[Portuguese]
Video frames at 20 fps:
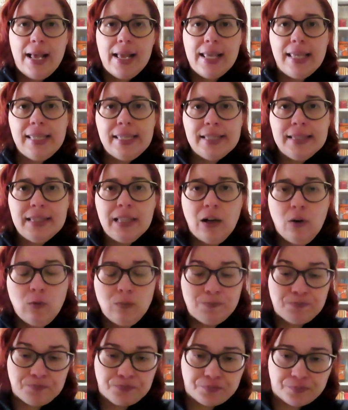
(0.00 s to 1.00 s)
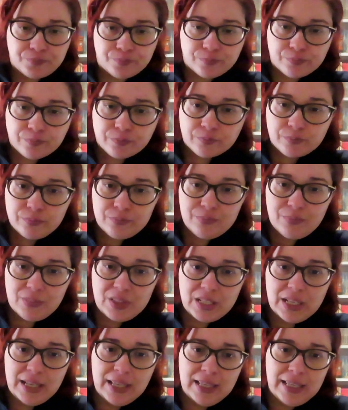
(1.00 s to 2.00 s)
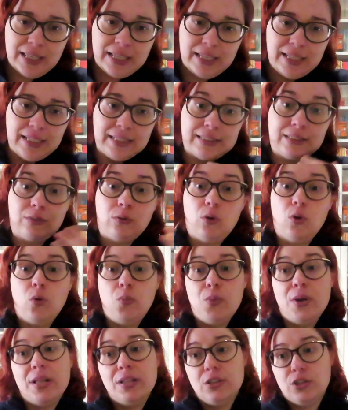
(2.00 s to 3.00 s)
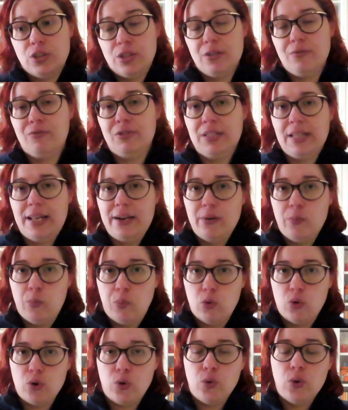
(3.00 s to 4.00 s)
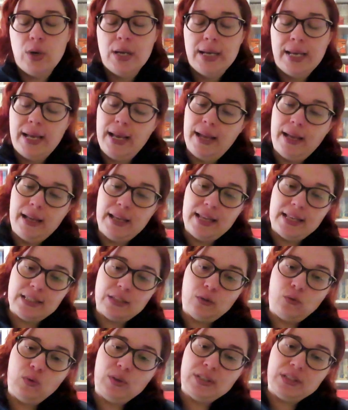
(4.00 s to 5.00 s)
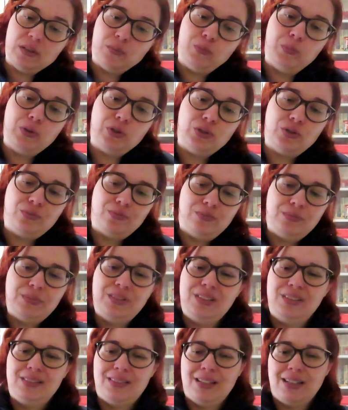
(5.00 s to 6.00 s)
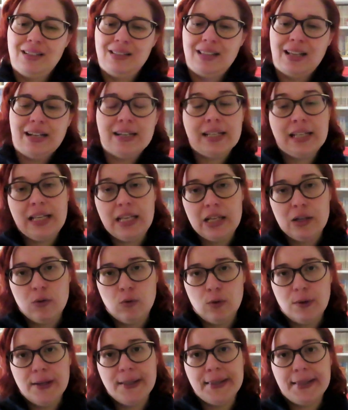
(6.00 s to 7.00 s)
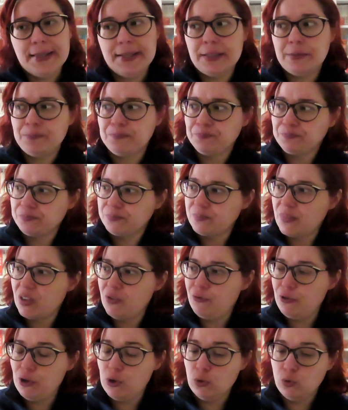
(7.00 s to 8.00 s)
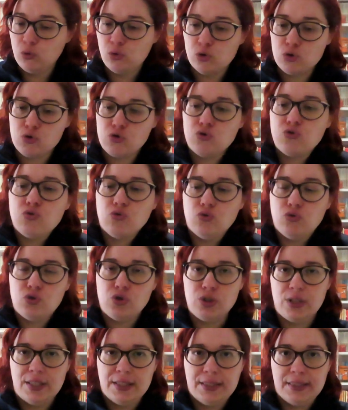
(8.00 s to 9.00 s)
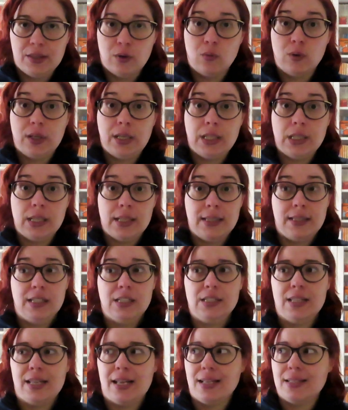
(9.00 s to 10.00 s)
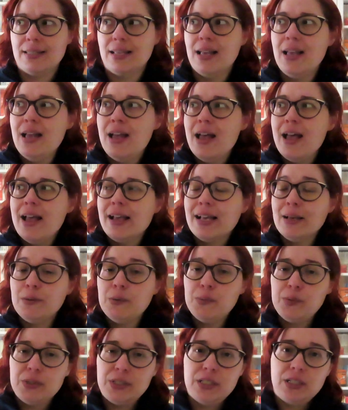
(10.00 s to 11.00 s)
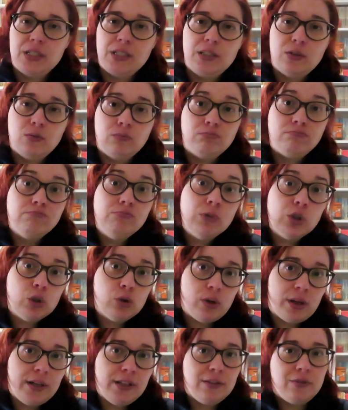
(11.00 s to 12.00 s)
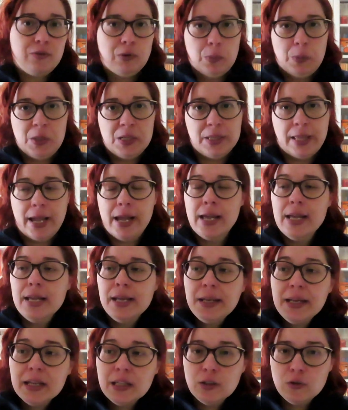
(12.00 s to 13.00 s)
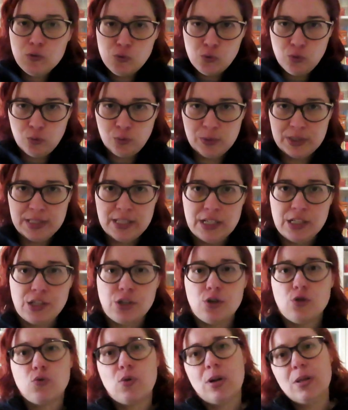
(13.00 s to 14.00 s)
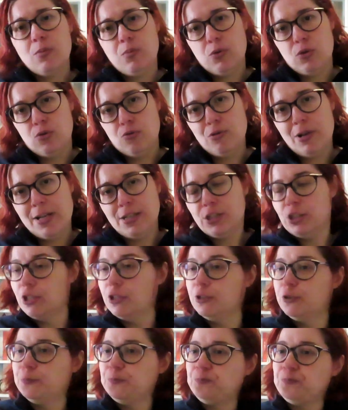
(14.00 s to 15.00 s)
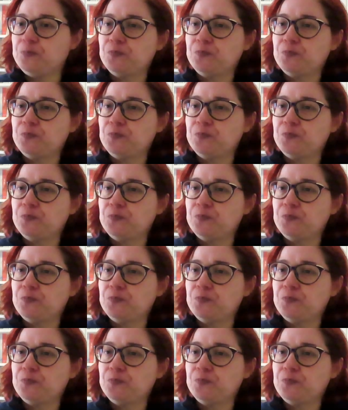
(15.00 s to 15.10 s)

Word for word: e então, uh, como ela esteve a dar apoio a essa doença, depois tem que estar aqui em quarentena e ficam todos juntos dentro, estão aqui dentro desta casa. Acaba por ser então uma história de família. Cada uma destas quatro personagens